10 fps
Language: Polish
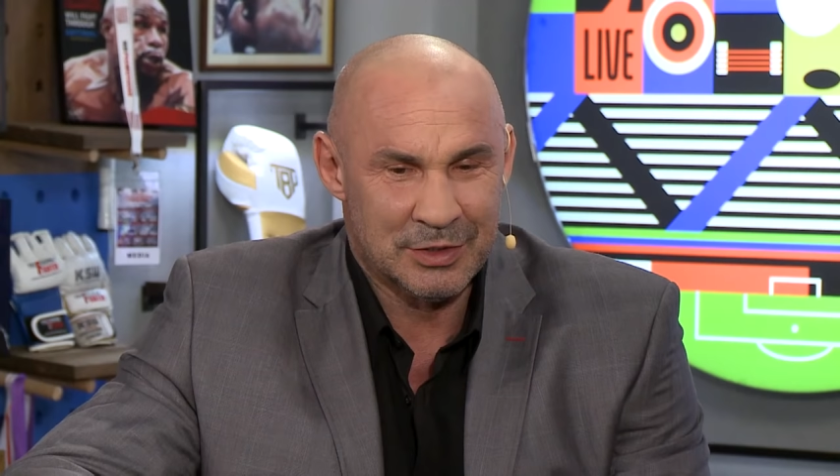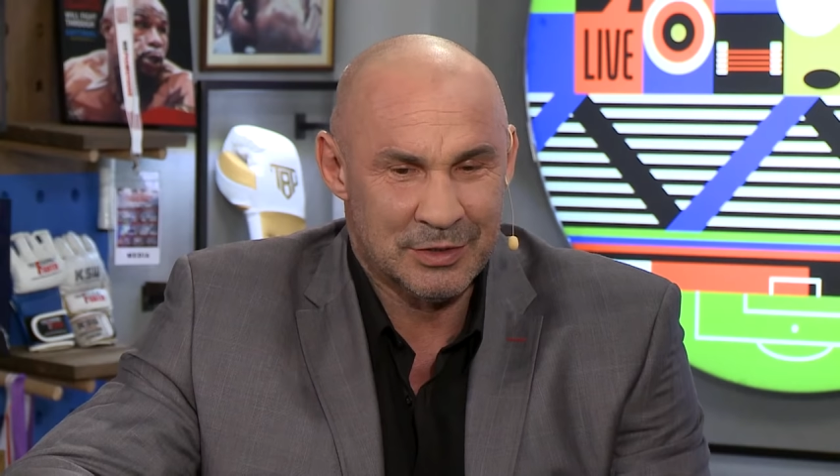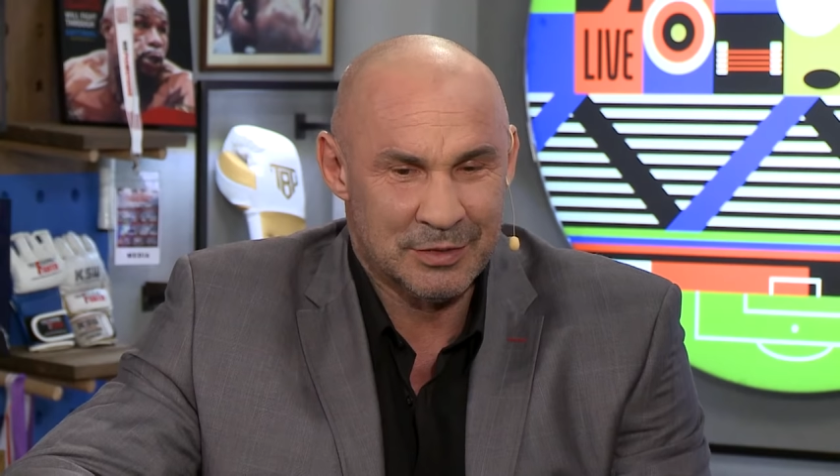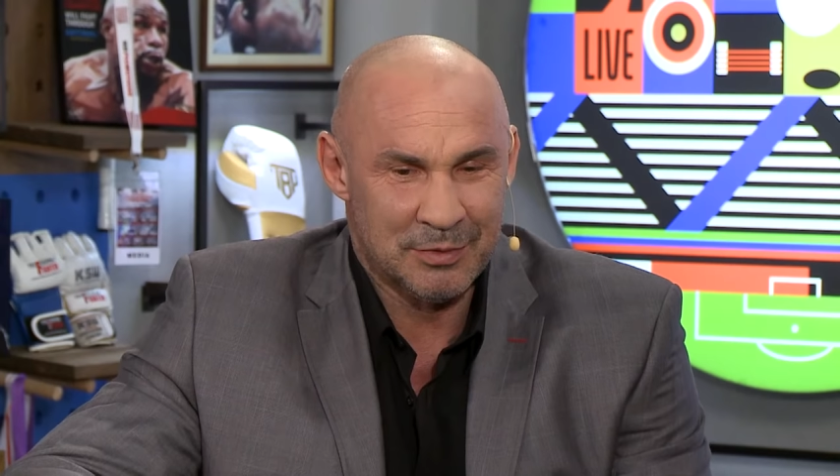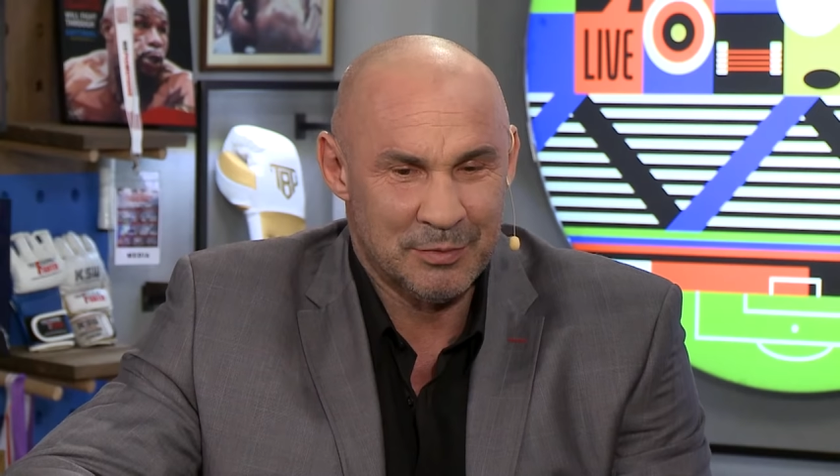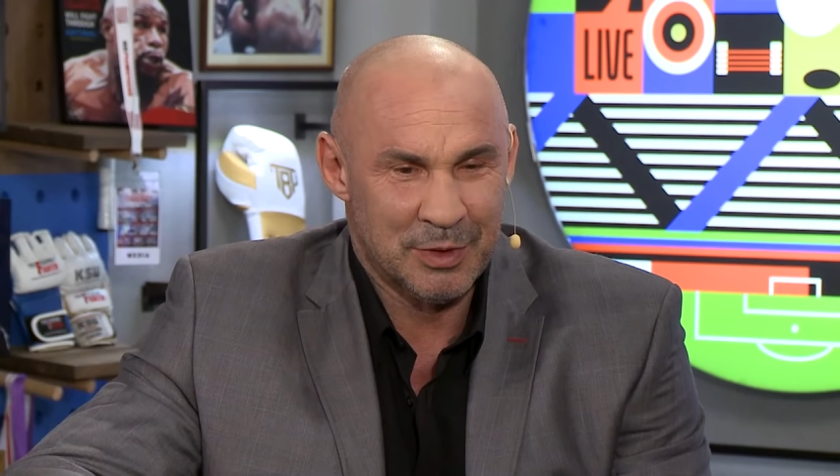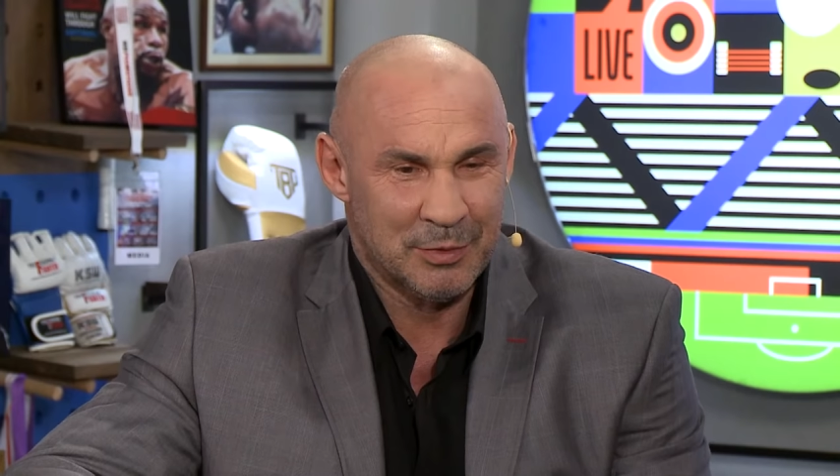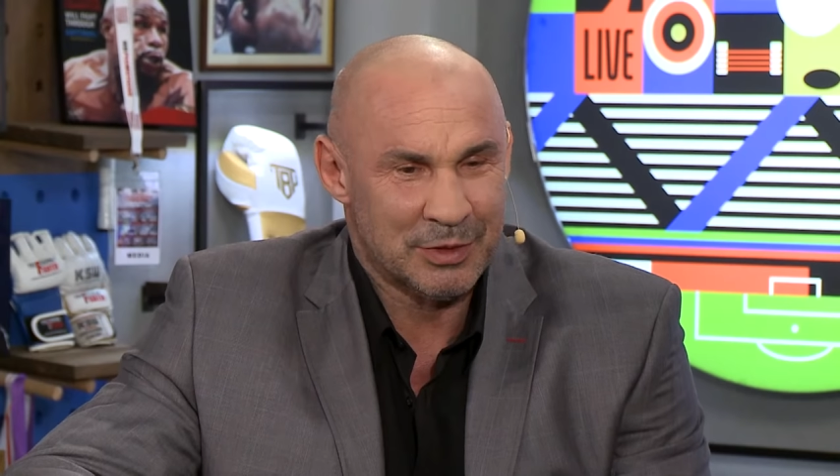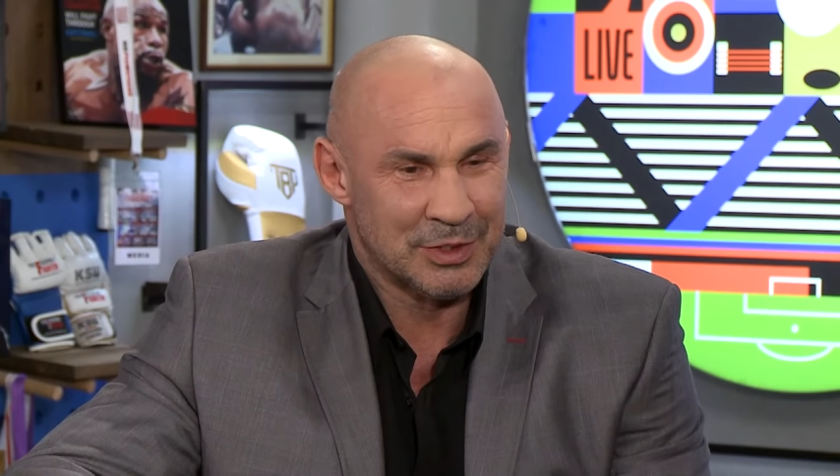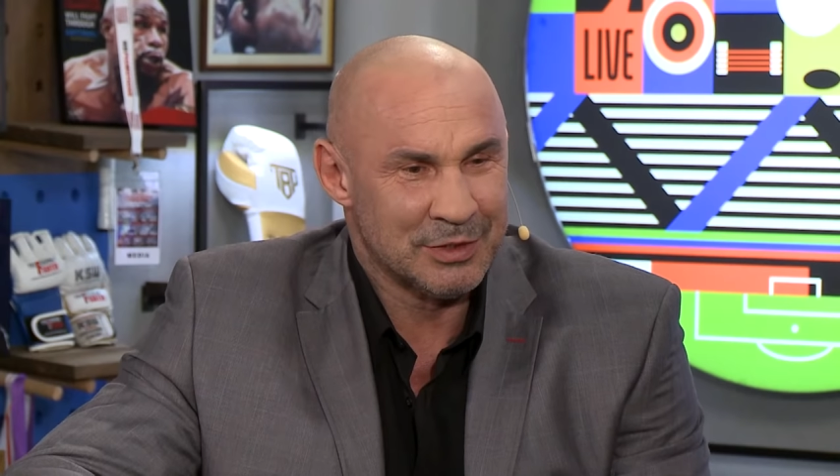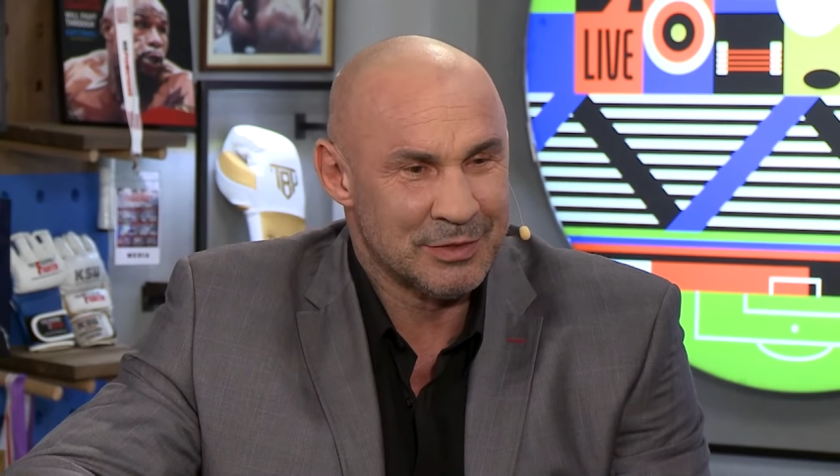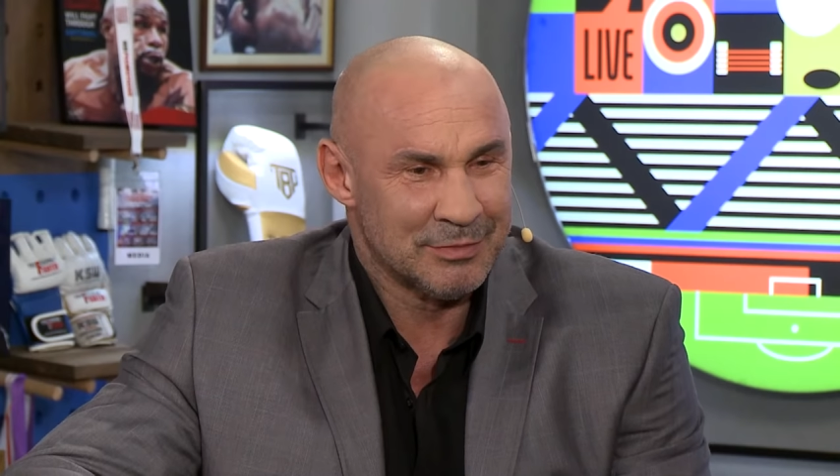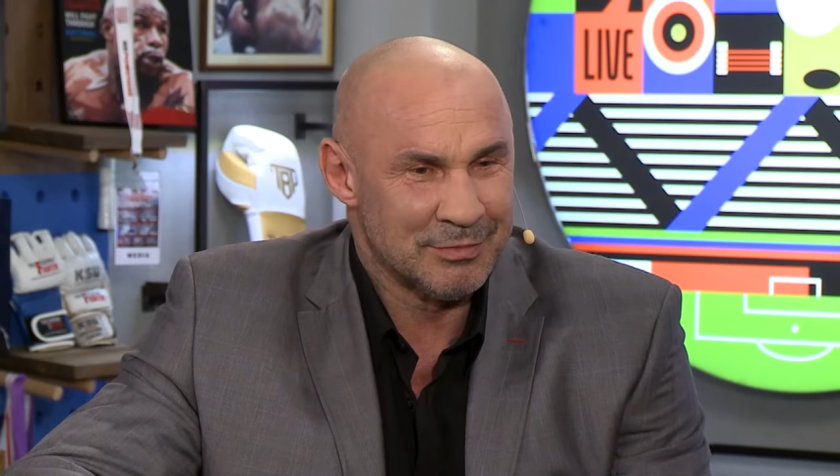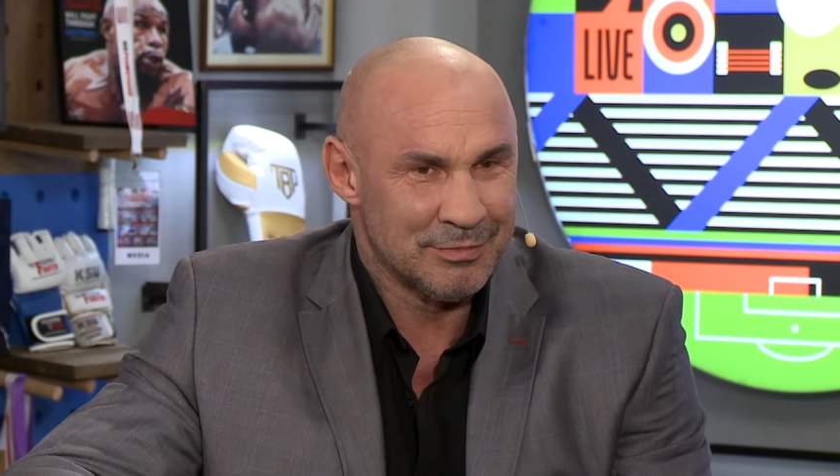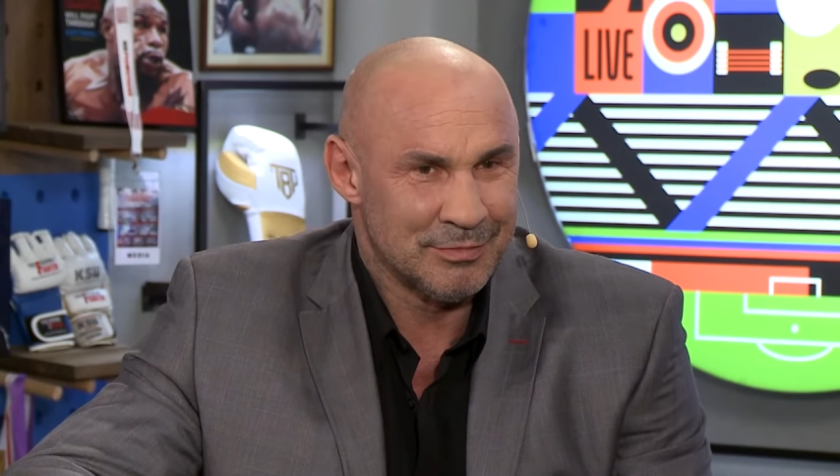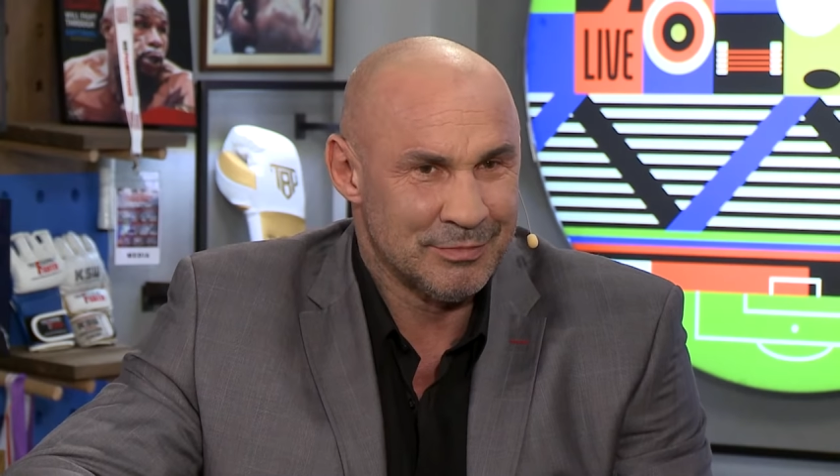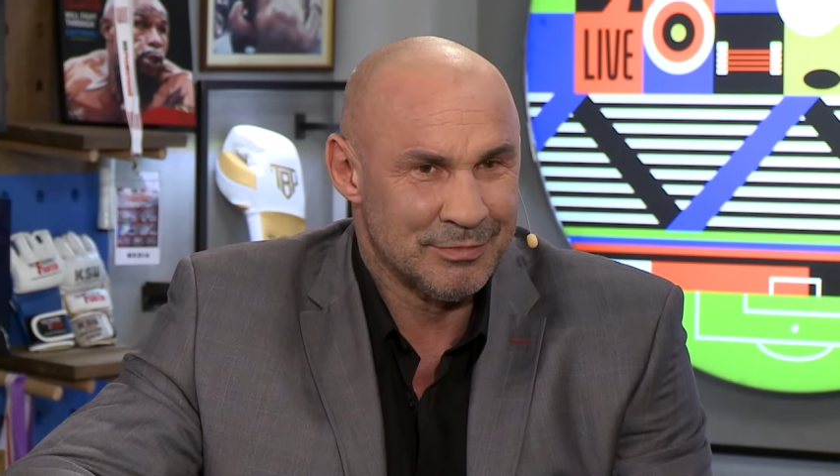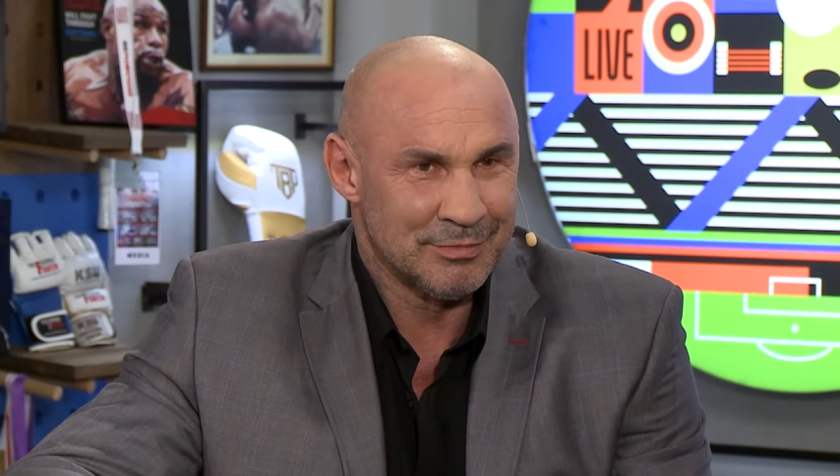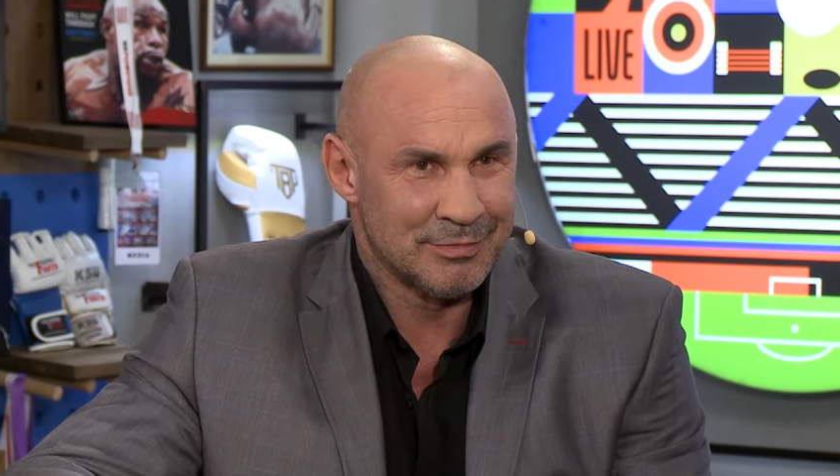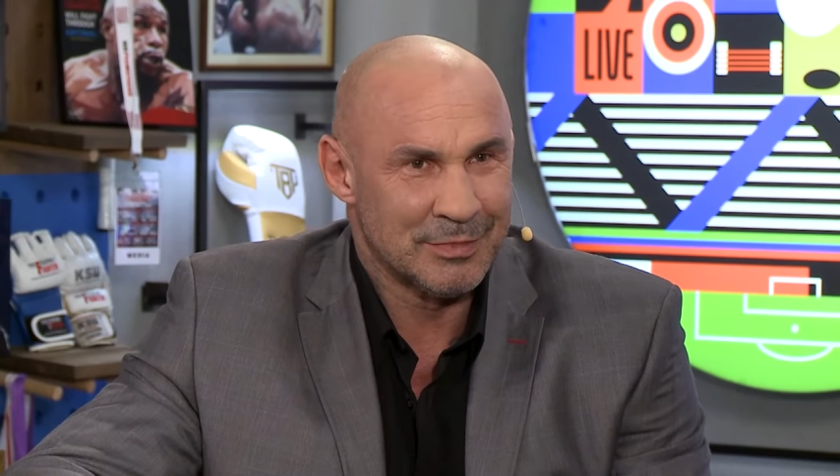że Mayweather
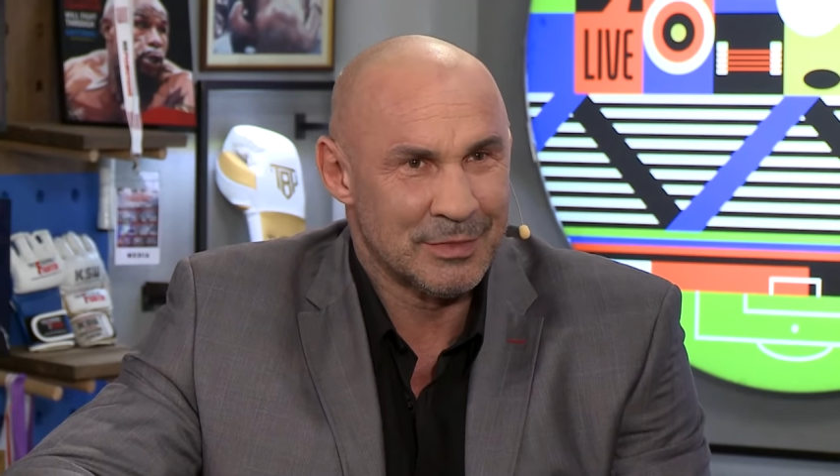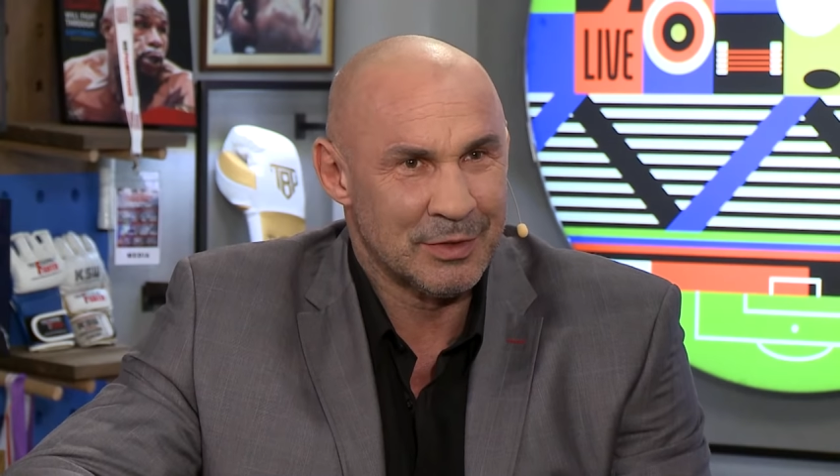mm,